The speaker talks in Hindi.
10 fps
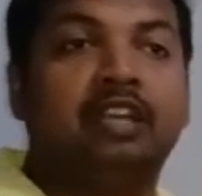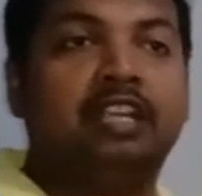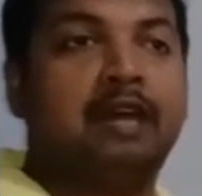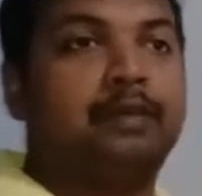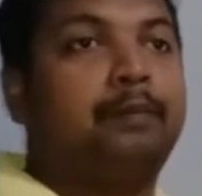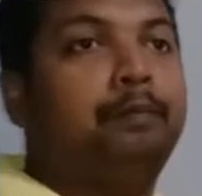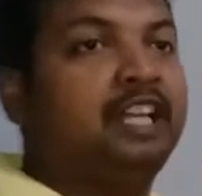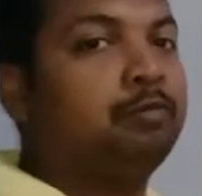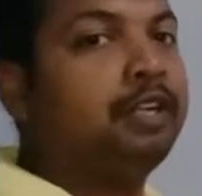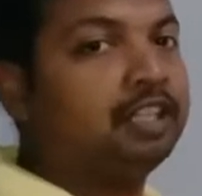यहाँ पे आप
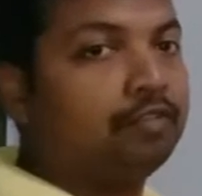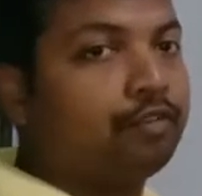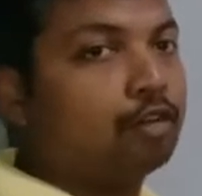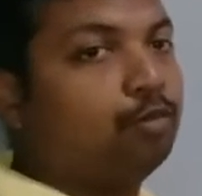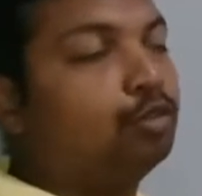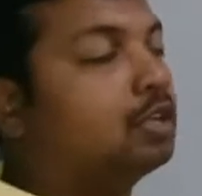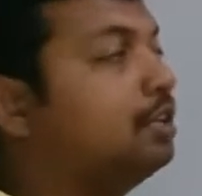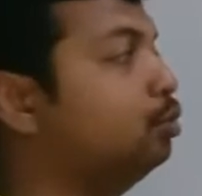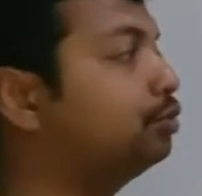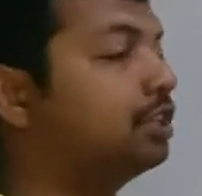मैथमेटिकल फॉर्मूलों का
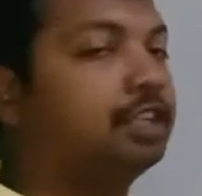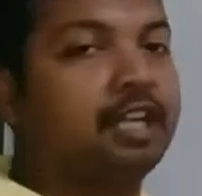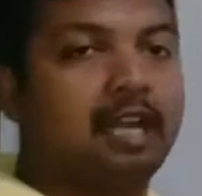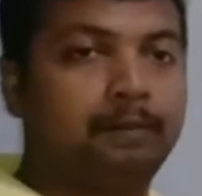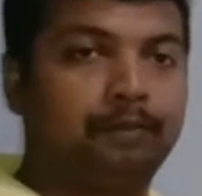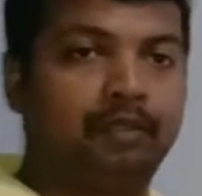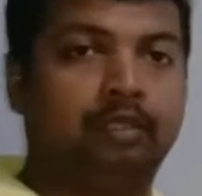यूज़ करके आप